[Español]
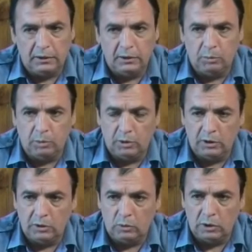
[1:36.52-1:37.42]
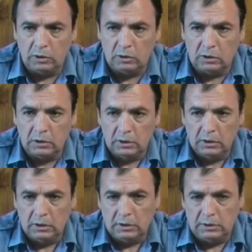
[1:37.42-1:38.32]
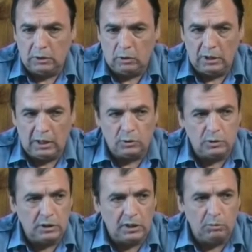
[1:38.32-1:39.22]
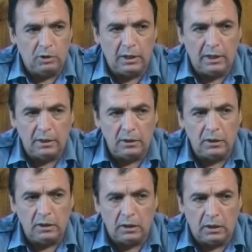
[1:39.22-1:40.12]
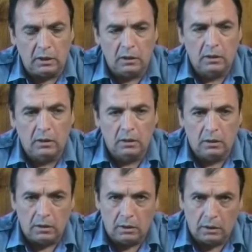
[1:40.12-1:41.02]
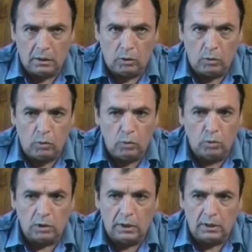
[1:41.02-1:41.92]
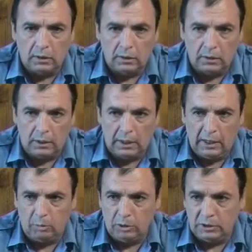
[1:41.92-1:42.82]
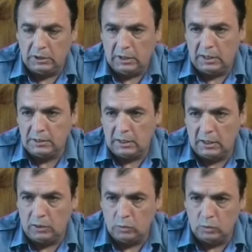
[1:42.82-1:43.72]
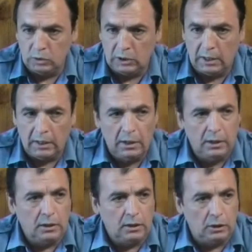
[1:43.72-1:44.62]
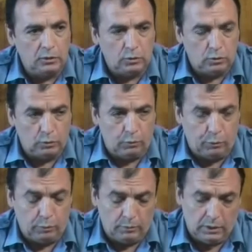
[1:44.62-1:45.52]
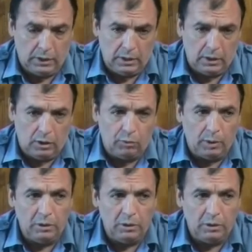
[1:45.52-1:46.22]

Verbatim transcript: este tipo de situaciones. Es decir, lo que aconsejamos a la gente que concurra a la policía a hacer la denuncia, que eh, los